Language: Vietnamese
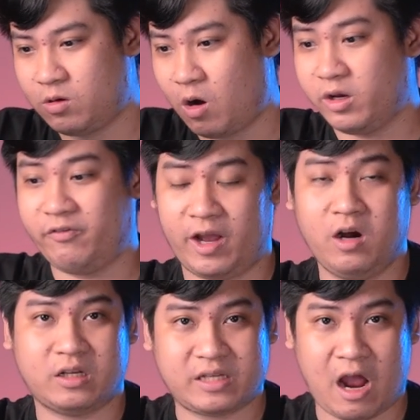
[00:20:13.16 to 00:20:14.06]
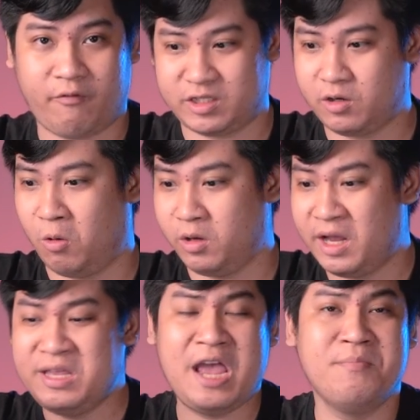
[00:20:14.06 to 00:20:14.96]
có những cái phản ứng ra sao và sẽ còn những
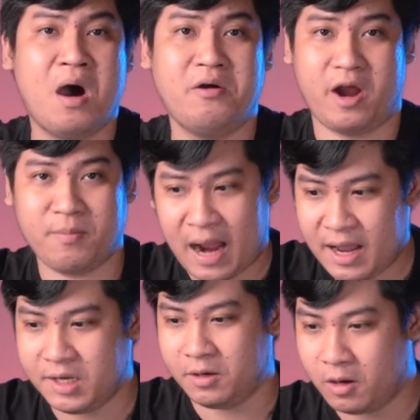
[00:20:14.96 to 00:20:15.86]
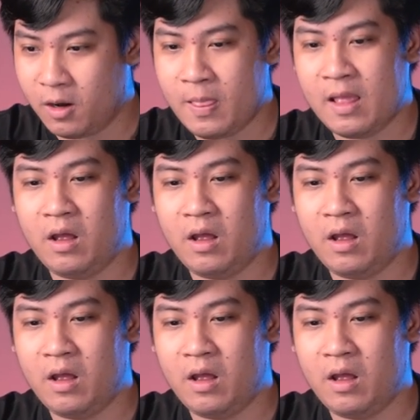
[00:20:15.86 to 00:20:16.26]
cái dây mơ rễ má gì nữa